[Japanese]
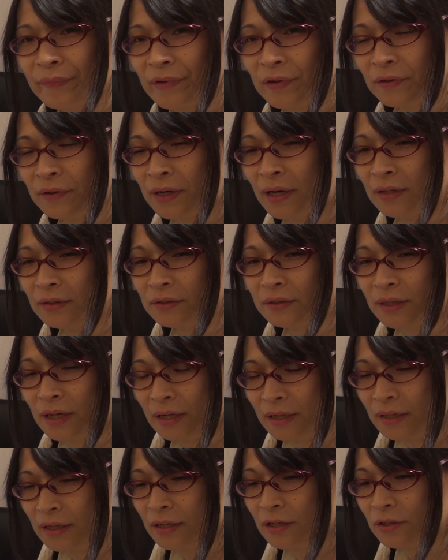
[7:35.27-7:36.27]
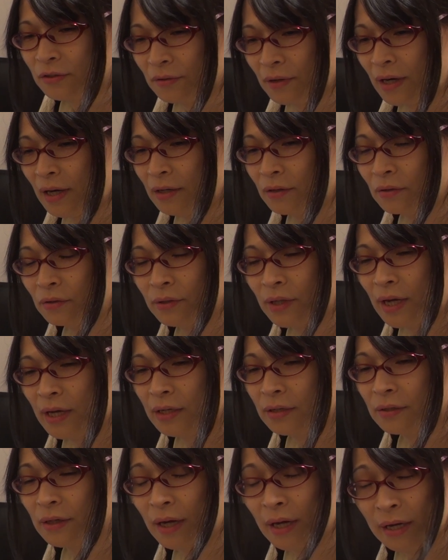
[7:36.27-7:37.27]
他の三脚は5
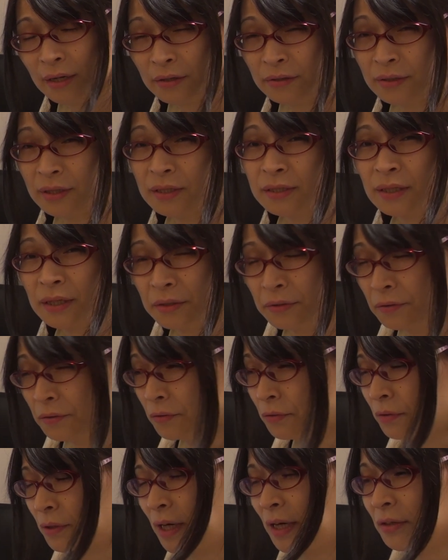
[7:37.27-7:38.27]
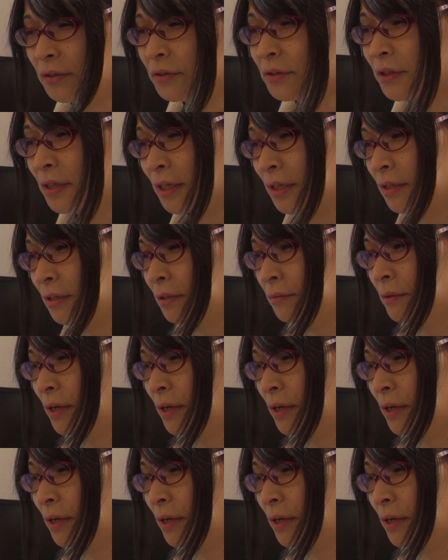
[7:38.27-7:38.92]
台ぐらいあるんですけど、他のっていうか、